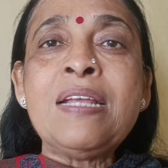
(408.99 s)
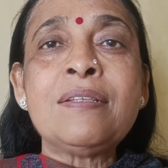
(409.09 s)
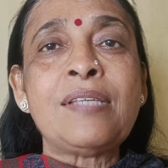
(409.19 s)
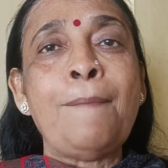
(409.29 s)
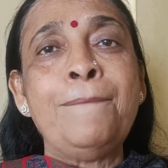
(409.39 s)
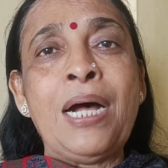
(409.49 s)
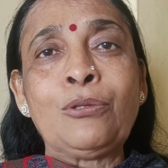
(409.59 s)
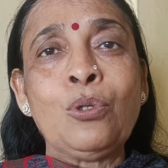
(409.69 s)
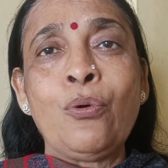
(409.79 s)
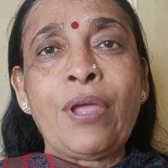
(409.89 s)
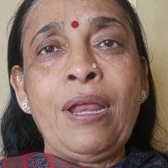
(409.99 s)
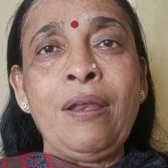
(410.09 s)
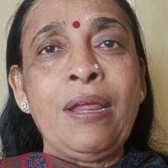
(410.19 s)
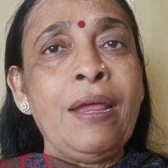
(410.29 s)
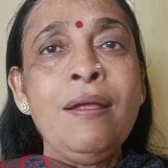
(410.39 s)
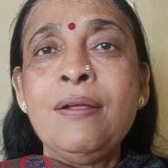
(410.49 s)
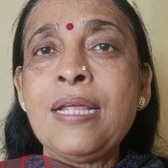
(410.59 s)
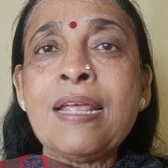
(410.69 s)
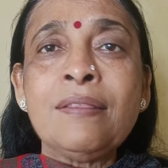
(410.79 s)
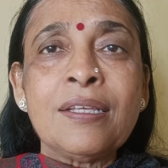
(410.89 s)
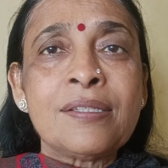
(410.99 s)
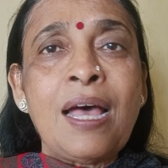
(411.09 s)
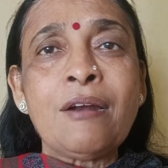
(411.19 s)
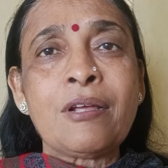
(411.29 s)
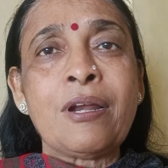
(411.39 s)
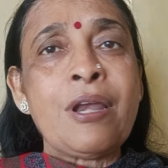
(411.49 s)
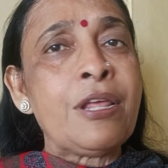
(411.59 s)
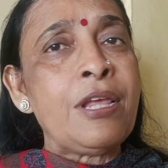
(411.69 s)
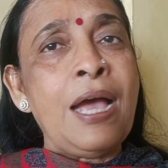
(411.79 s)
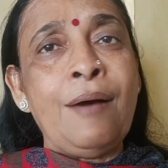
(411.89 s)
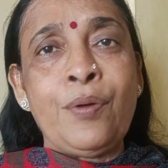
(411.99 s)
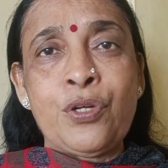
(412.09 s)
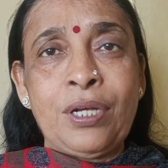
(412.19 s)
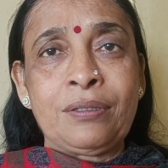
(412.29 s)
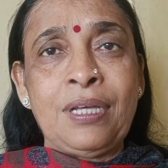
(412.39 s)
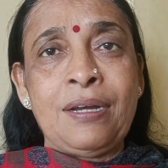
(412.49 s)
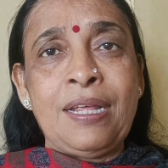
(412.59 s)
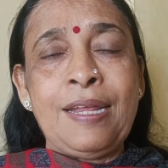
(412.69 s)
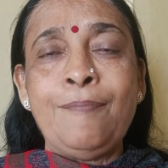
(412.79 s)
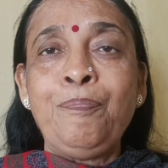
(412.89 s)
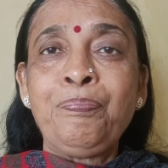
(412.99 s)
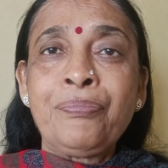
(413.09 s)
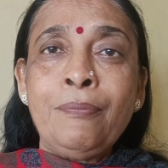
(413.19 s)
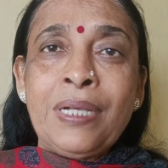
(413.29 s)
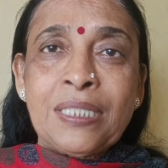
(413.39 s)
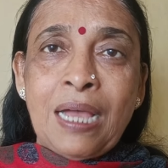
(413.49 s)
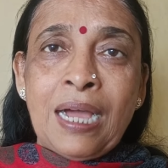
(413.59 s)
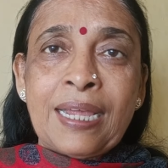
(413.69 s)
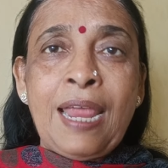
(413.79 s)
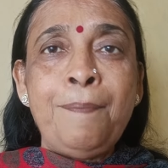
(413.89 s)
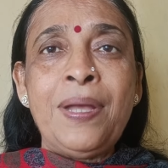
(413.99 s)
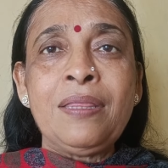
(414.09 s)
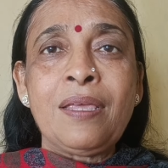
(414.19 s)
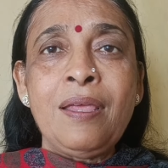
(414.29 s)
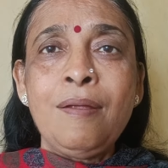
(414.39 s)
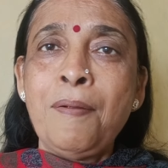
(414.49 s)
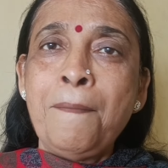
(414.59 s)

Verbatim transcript: इन सब बातों के लिए इंतज़ार करने की आवश्यकता नहीं बस आंखें बंद की